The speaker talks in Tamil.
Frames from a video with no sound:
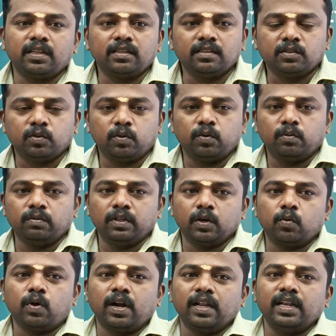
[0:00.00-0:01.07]
மாட்டேங்குது ஸோ இந்த
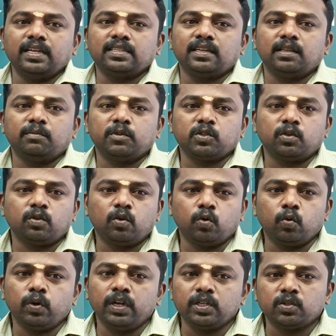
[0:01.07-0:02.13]
கோஆர்டினேட்ஸ்ல தான் என்ன சொல்றோம்
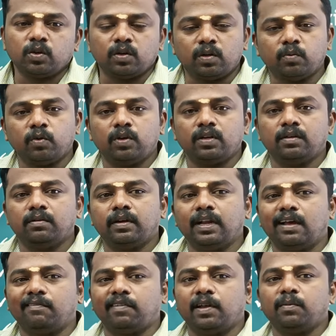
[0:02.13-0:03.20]
டூ டின்னு சொல்றோம் நம்ம ஒரு
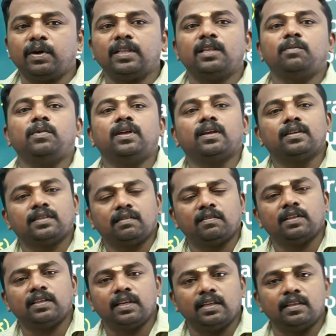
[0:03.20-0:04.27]
கிராஃப்லாம் பார்த்துருப்பீங்க
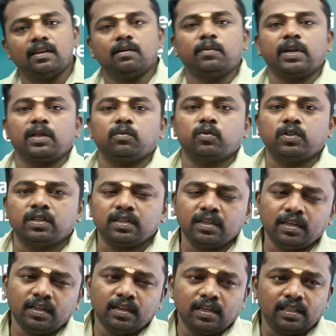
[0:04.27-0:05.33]
செவன்த் எயித் எல்லாம் படிக்கும்போது
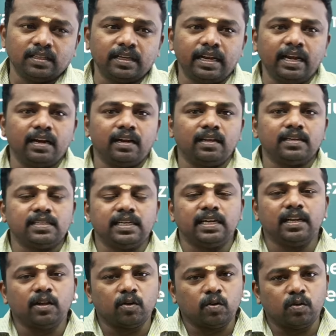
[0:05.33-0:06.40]
அந்த கிரீன் கலர்
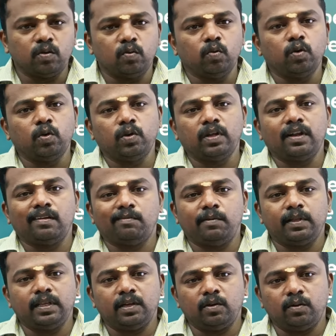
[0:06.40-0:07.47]
ஷீட்ல இருக்கும் ஒரு ஒரு கிராஃப்
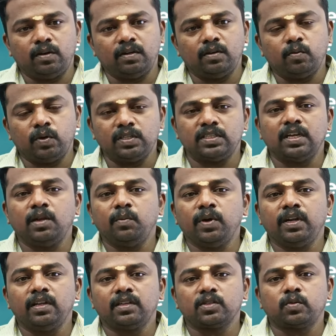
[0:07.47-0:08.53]
பார்த்தீங்கன்னா ஒரு ஒன்
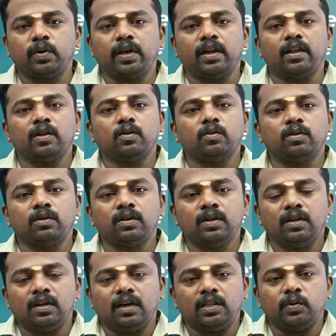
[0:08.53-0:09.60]
சென்டிமீட்டர் ஸ்கொயர்ல இருக்கும்
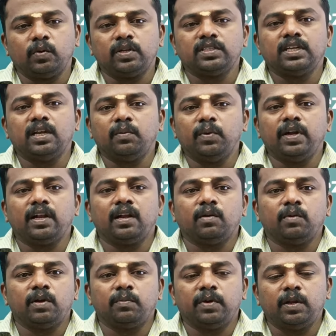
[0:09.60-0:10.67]
அந்த ஒன்
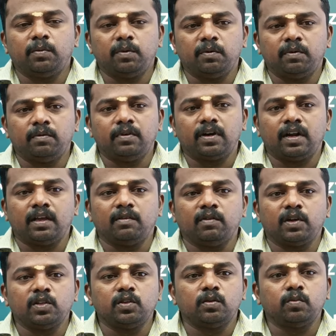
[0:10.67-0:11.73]
சென்டிமீட்டர்ல நம்ம என்ன பண்ணிருப்போம்
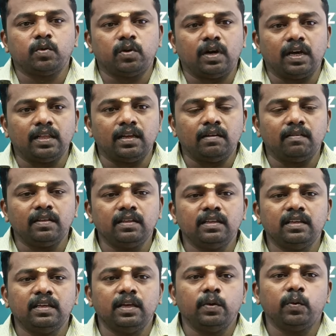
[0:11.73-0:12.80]
டிராயிங் வரைஞ்சிருக்கும் அதுல
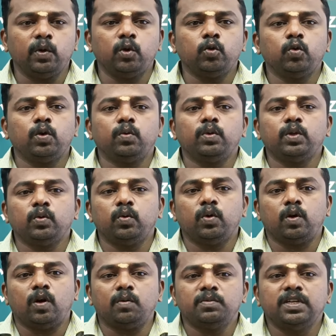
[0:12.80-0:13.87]
வந்து எவ்வளவு தூரம் வந்து
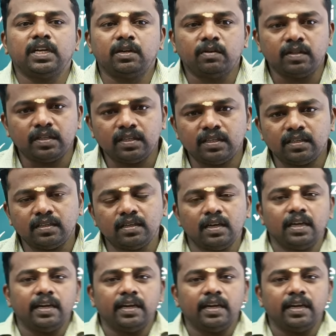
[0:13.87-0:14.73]
ஒரு ஆப்ஜெக்ட் வந்து